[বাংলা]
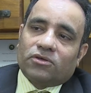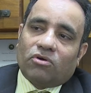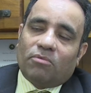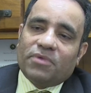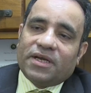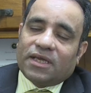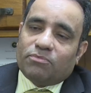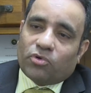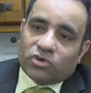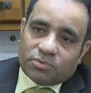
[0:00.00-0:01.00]
গভর্নমেন্ট এই
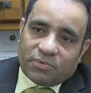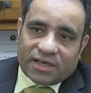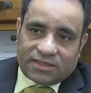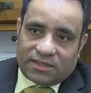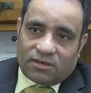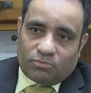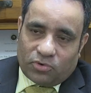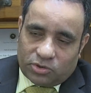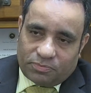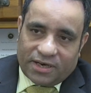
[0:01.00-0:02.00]
পোস্ট ব্রেক্সিট এবং
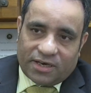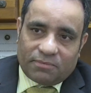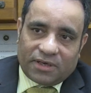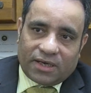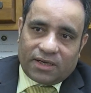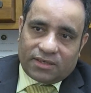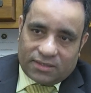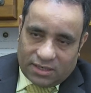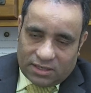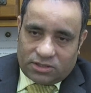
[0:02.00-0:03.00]
পোস্ট প্যান্ডেমিকের
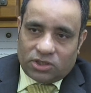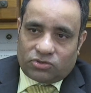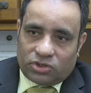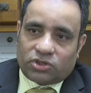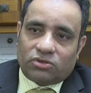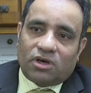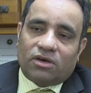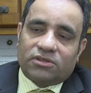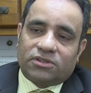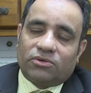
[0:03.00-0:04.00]
যে সিচুয়েশনগুলো
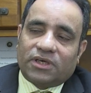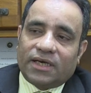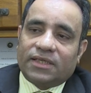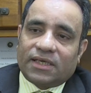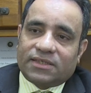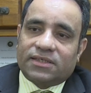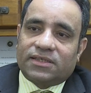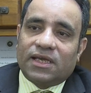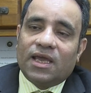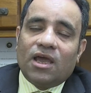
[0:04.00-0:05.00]
হয়েছে ওইখানে দেখছে
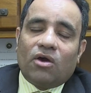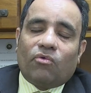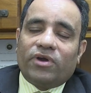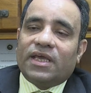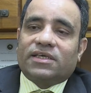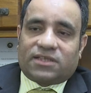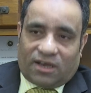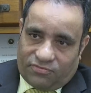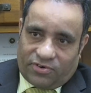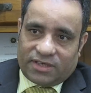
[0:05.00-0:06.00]
যে অনেক
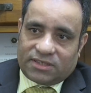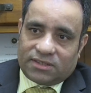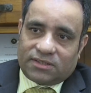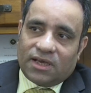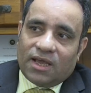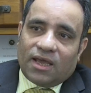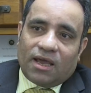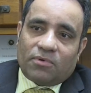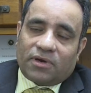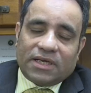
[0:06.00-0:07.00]
স্টাফ ক্রাইসিস
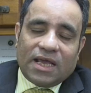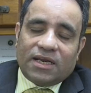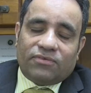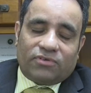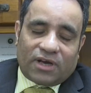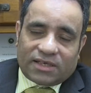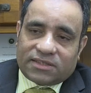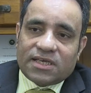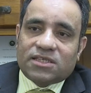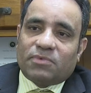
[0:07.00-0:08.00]
এবং নিয়ারলি লাস্ট
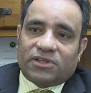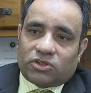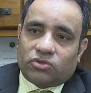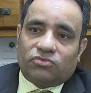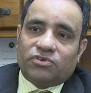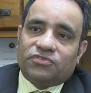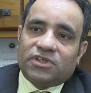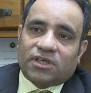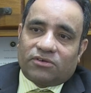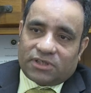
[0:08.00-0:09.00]
সিক্স মান্থে শুধু
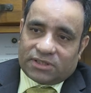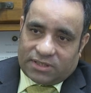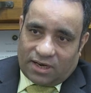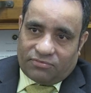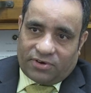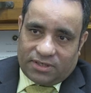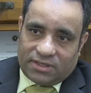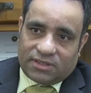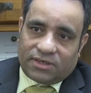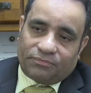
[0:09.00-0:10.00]
ফিফটি থাউজেন্ড স্টাফ
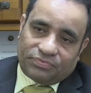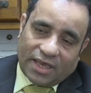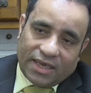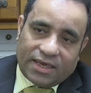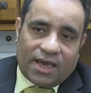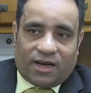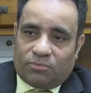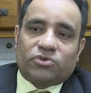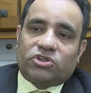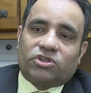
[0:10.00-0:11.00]
ক্রাইসিস এই কেয়ারার
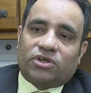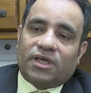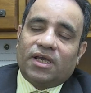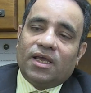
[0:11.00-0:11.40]
পজিশনে